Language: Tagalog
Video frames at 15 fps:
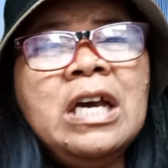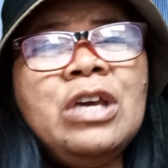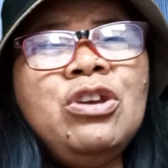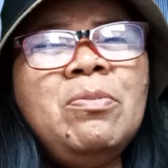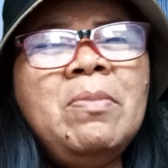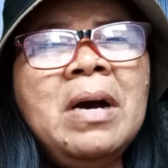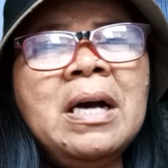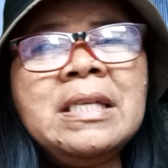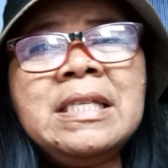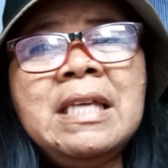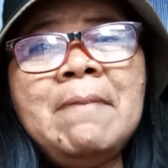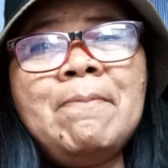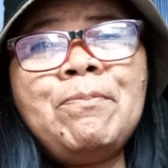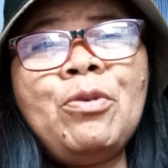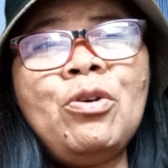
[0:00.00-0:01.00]
Yung mga
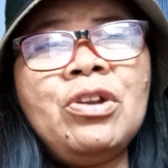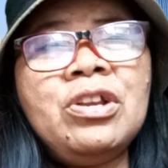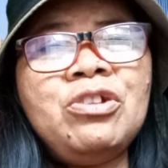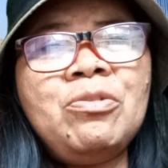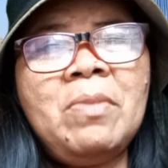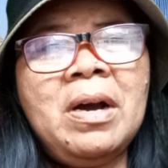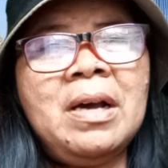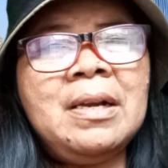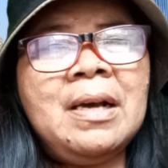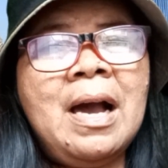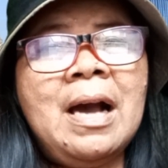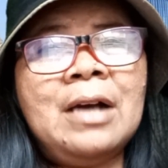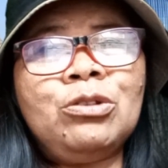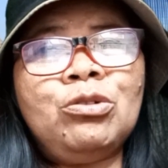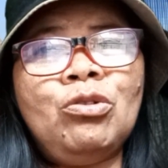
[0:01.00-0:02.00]
simple, yung mga
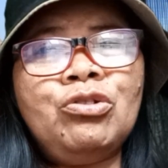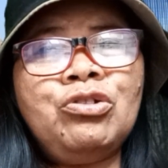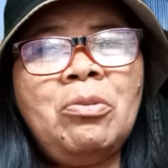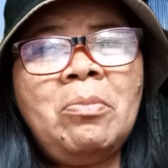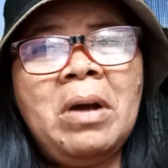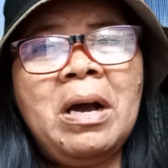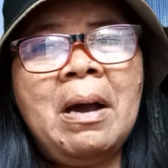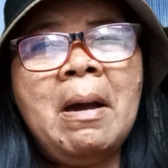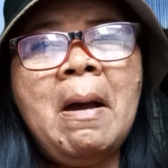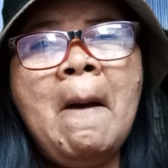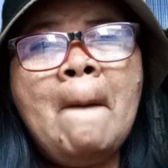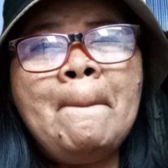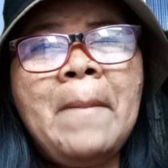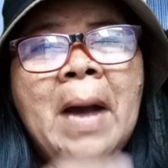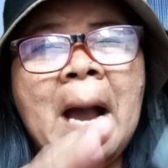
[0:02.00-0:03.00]
nakakatulong, yung mga
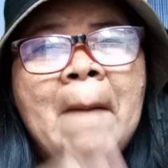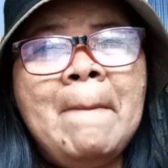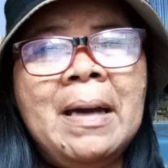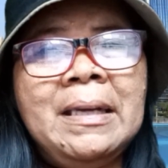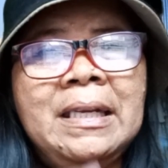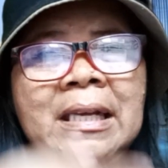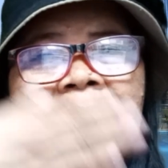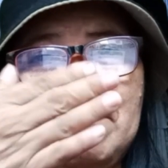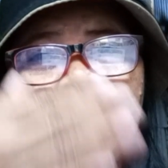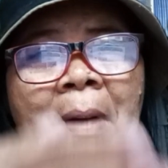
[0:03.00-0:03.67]
pangmadil,